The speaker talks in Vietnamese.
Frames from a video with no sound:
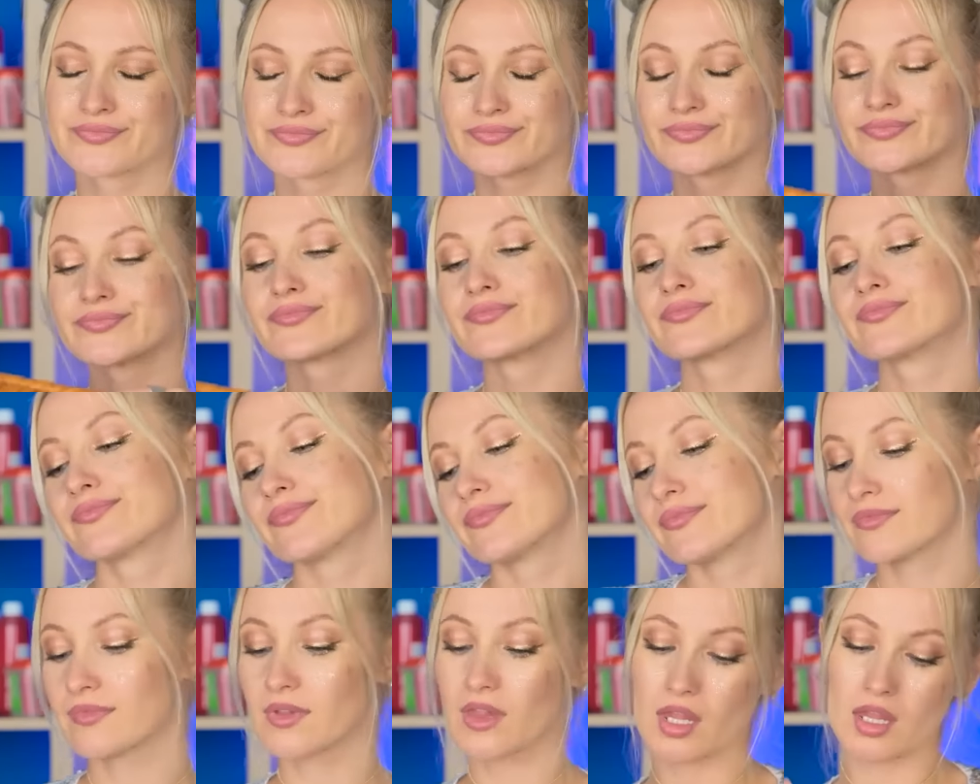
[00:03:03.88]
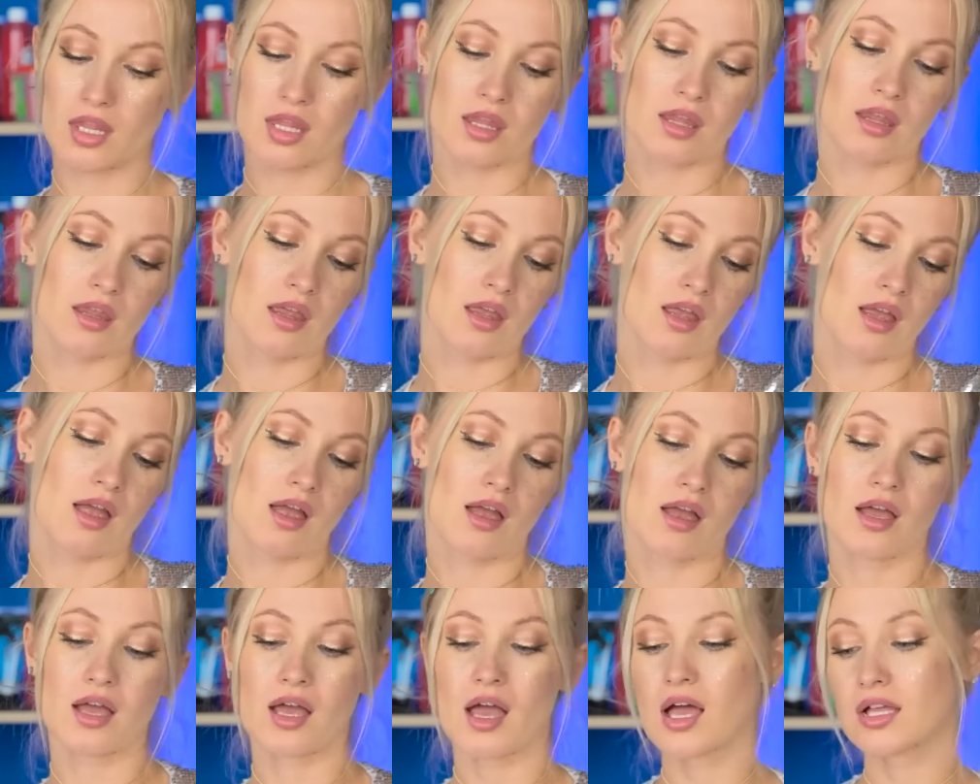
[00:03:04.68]
đấy. Tớ muốn loại
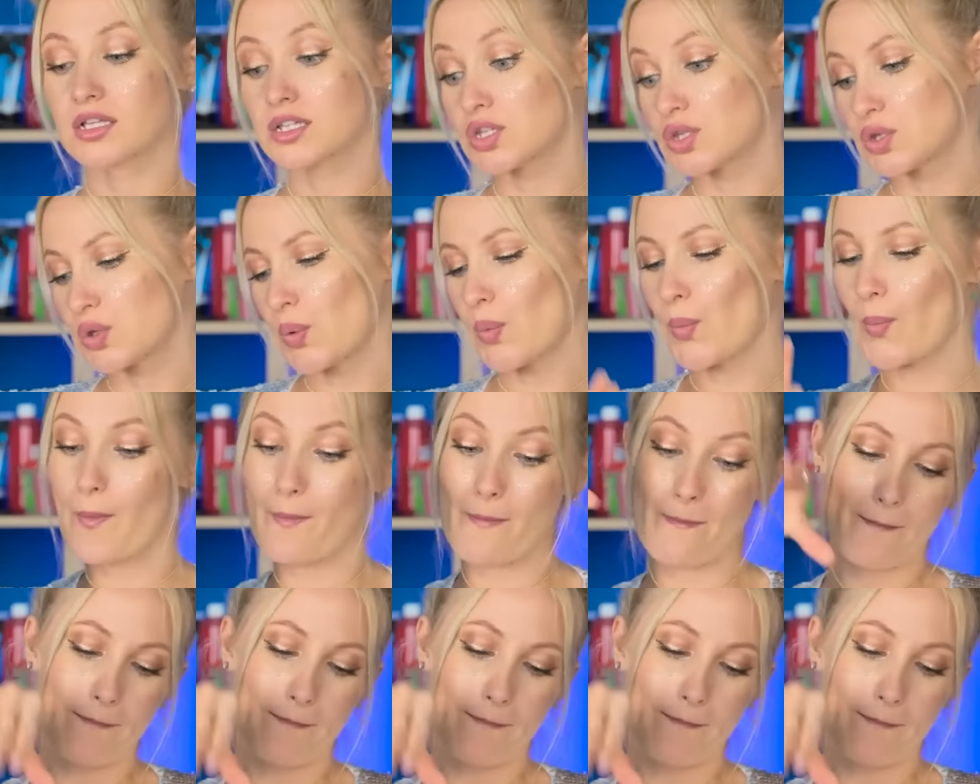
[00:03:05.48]
giấy đáng giá gì